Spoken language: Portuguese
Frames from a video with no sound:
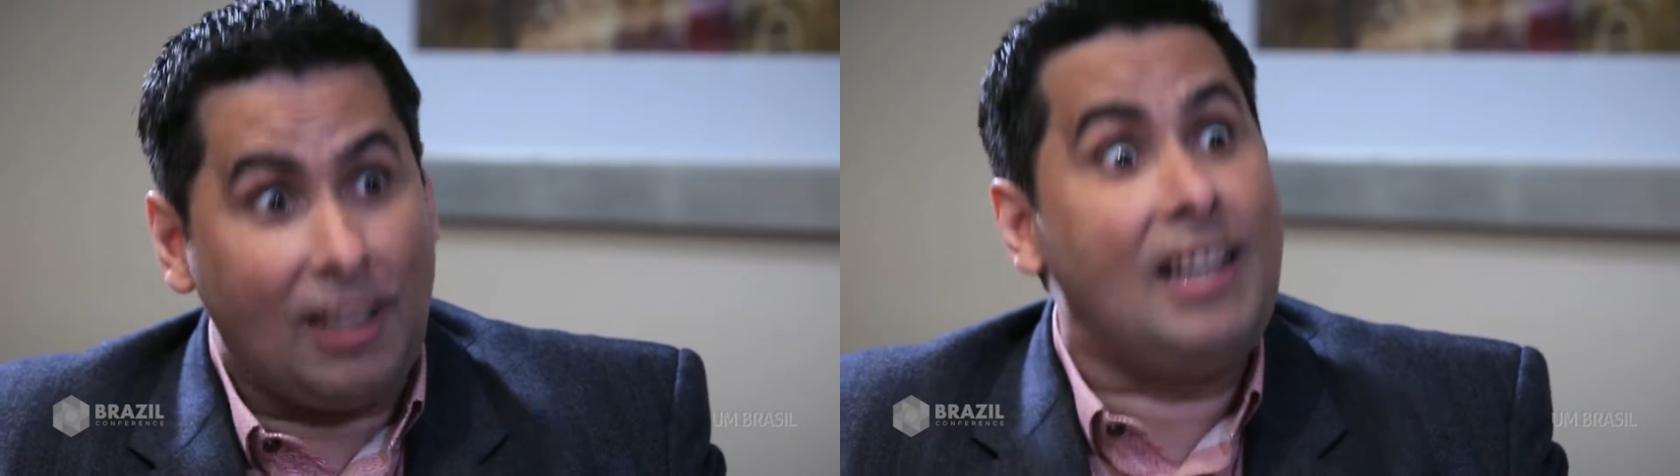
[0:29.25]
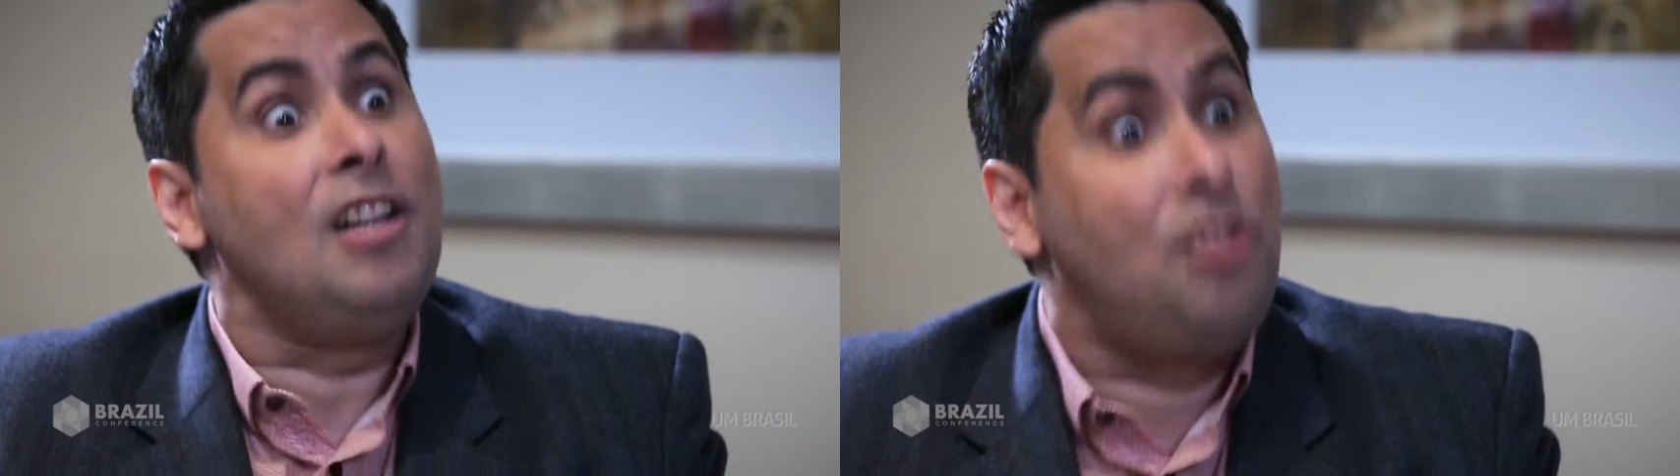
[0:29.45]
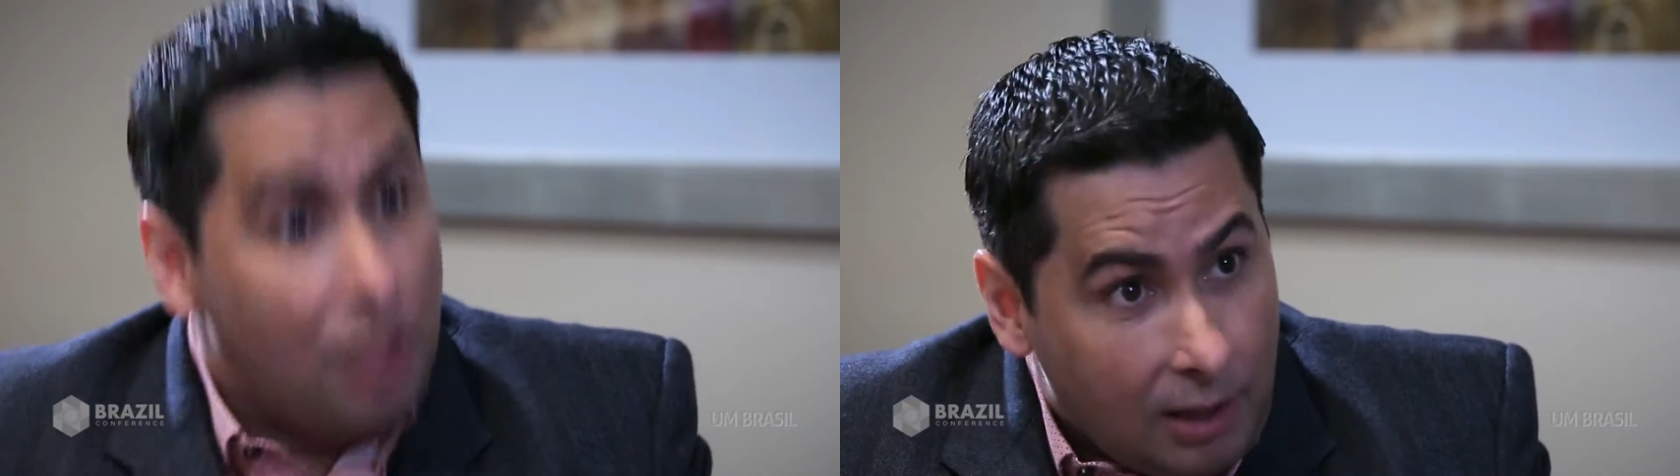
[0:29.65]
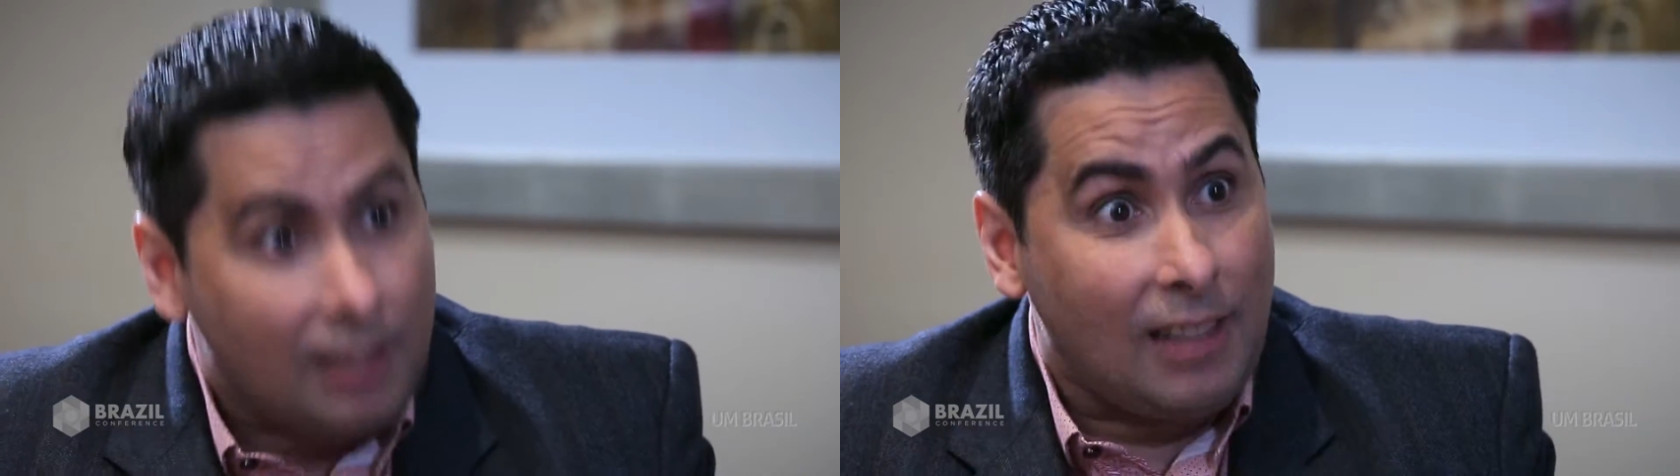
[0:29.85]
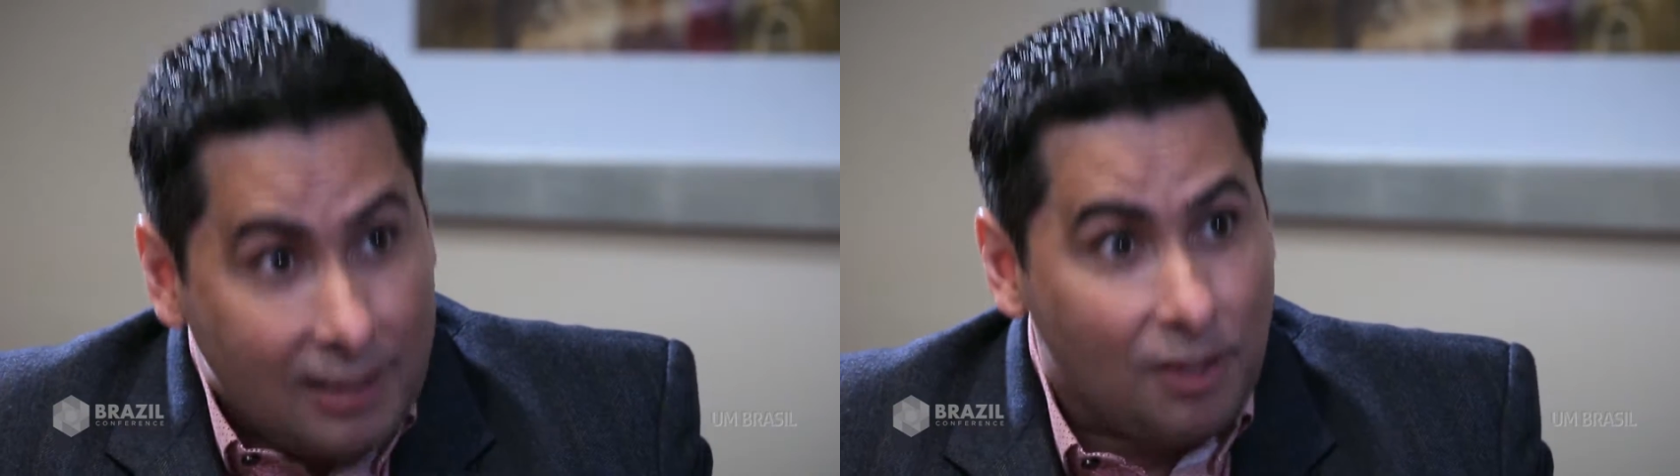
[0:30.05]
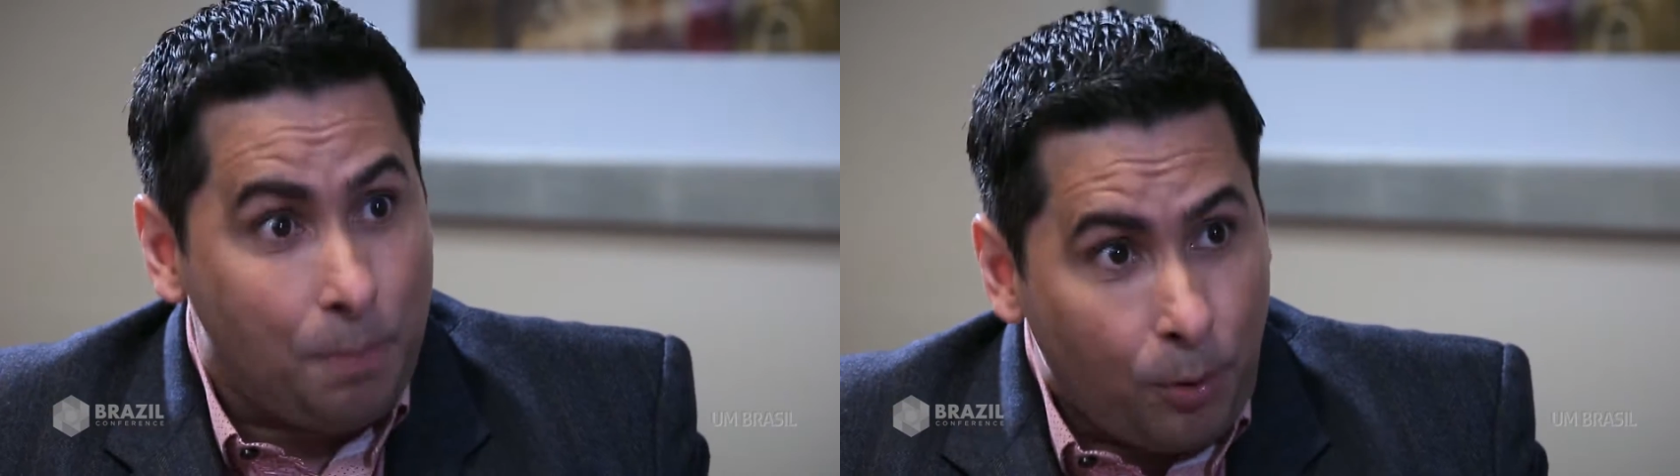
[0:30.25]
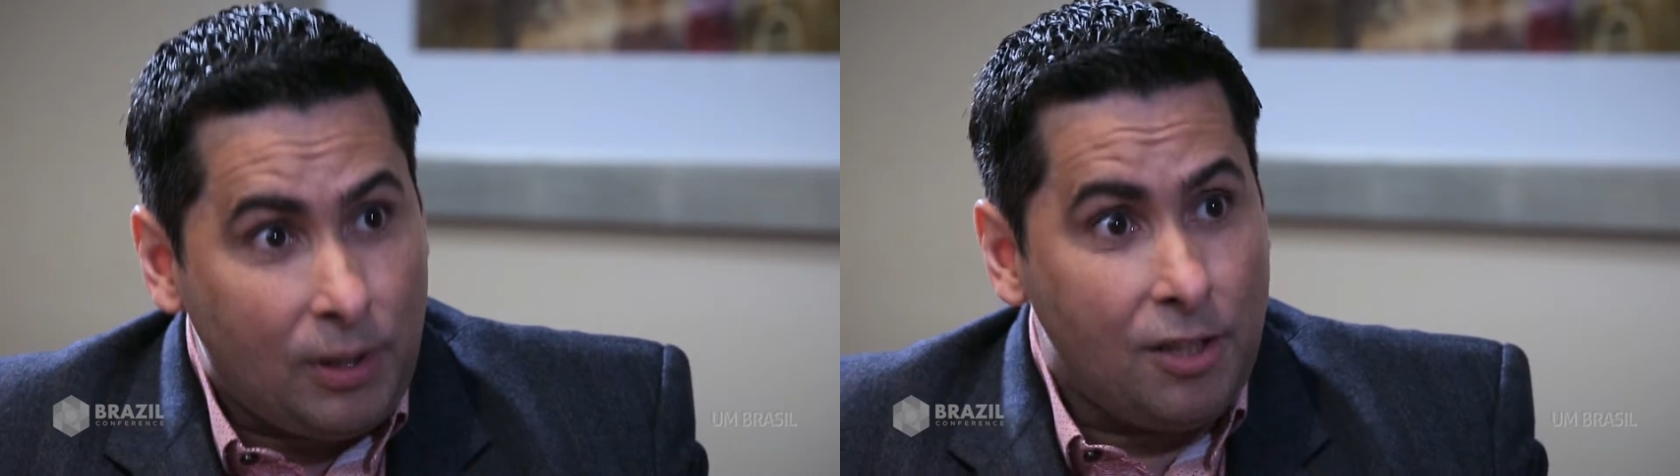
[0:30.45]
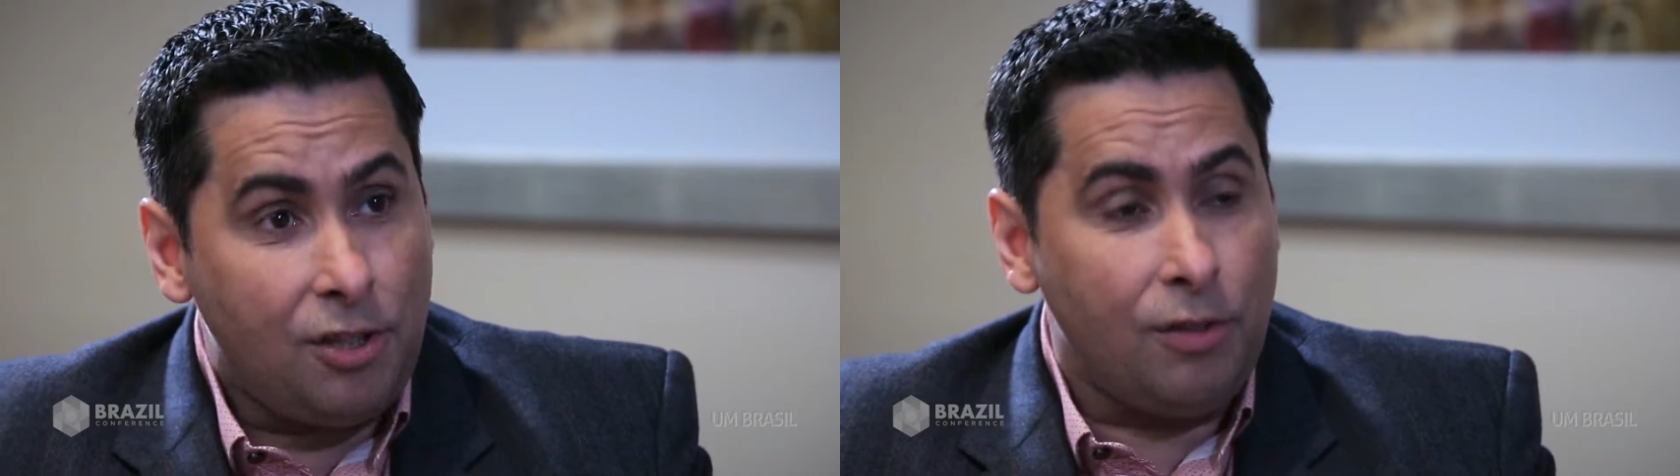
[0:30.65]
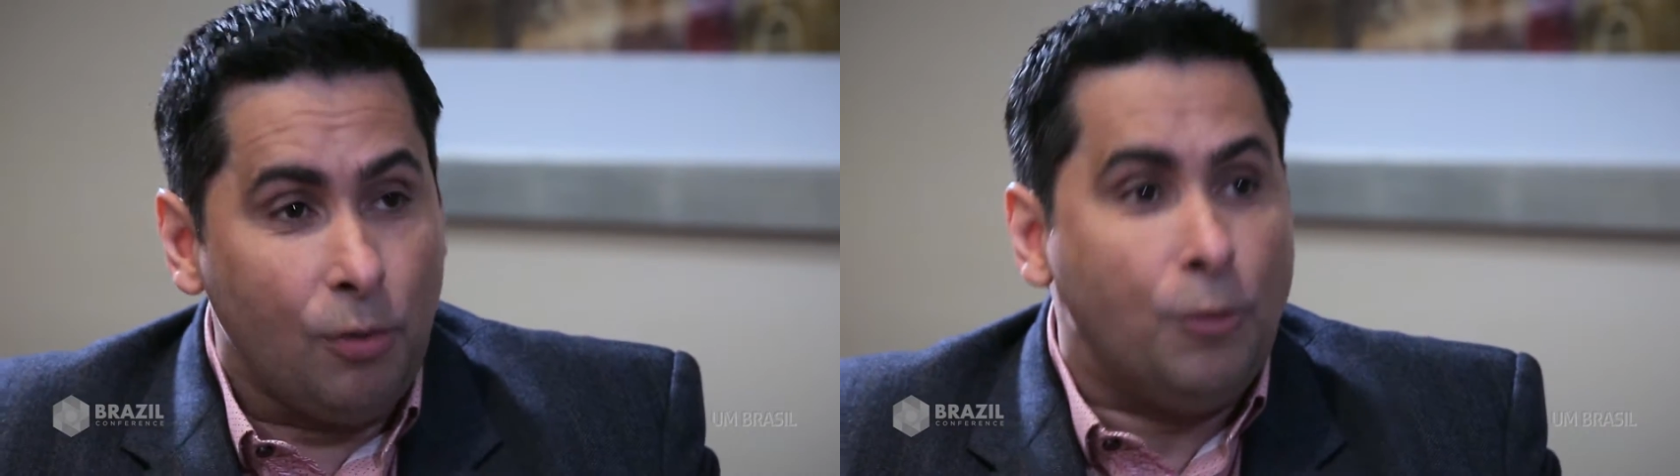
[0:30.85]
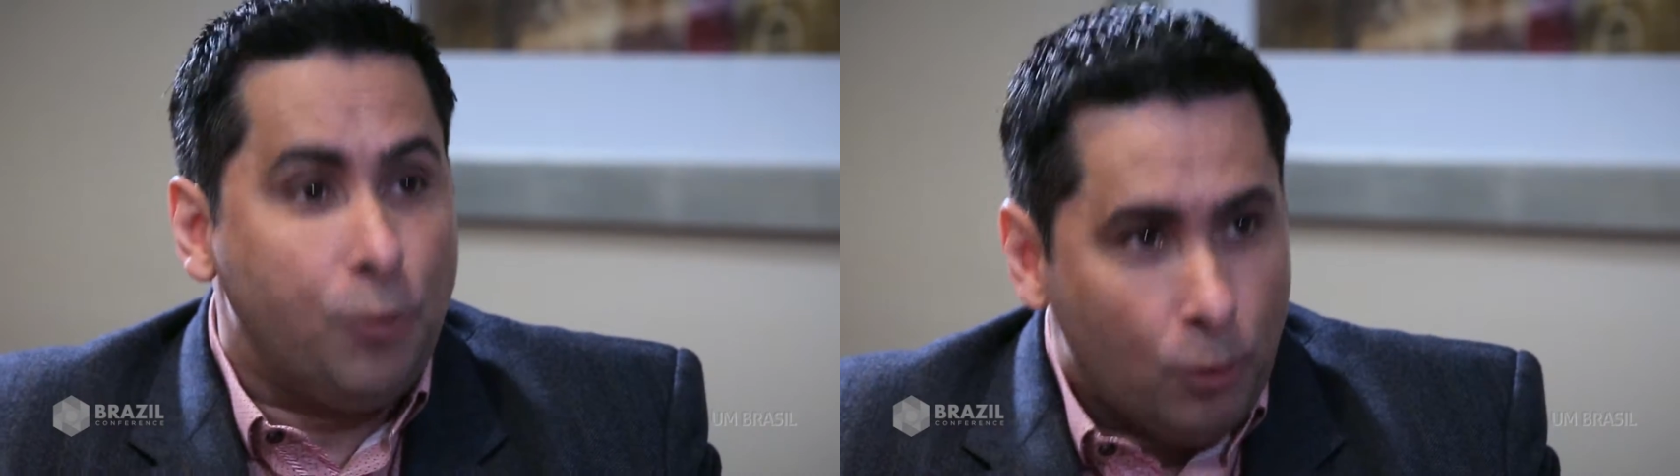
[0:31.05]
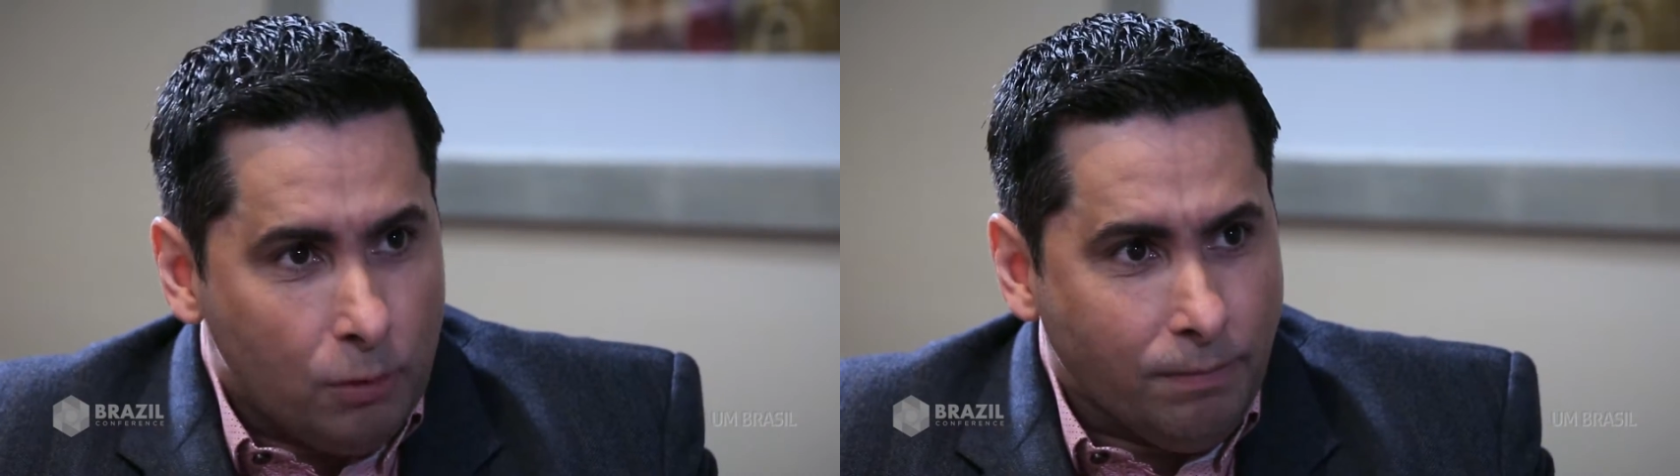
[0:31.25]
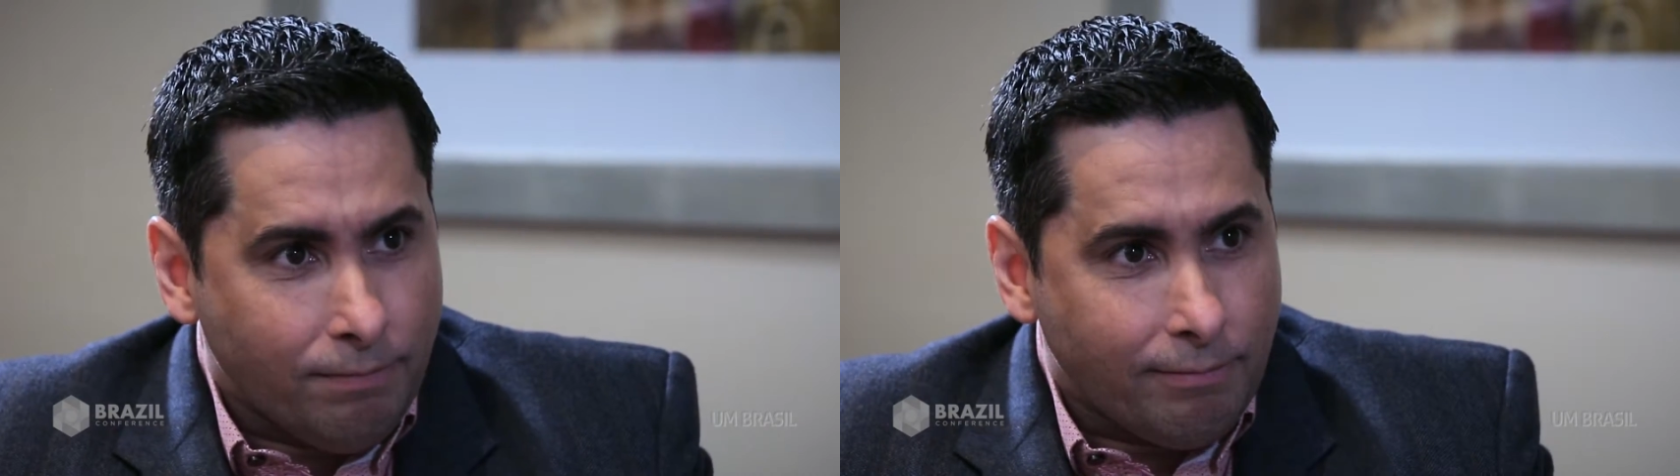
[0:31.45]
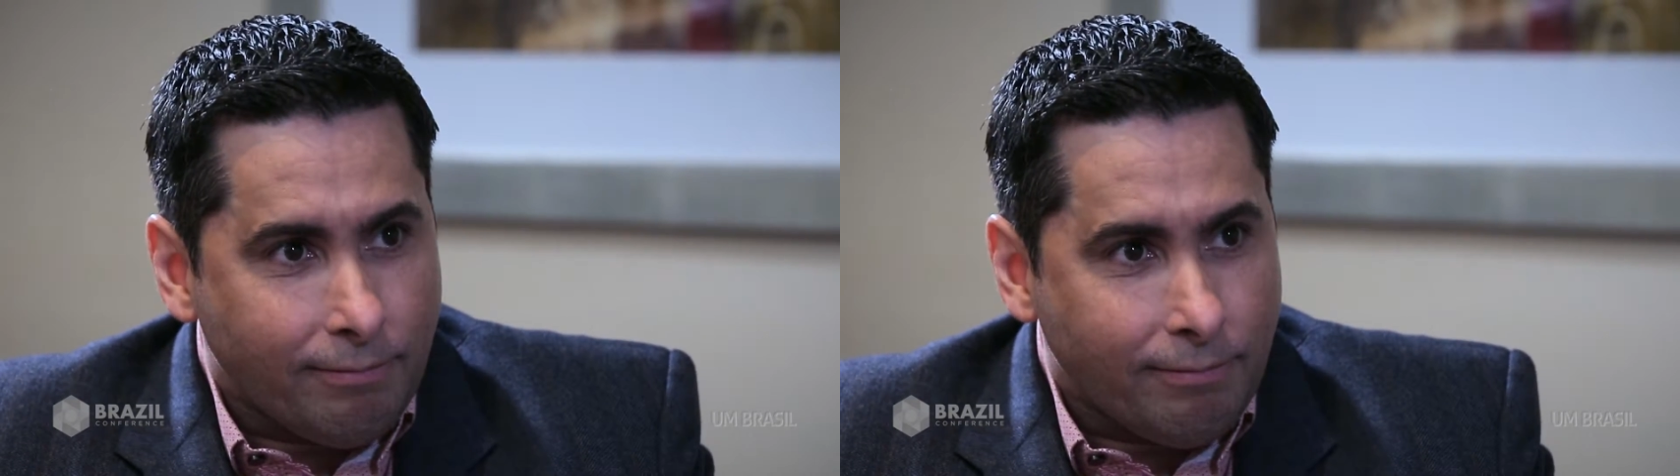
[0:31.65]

acredita que está sendo protegido, e no fundo,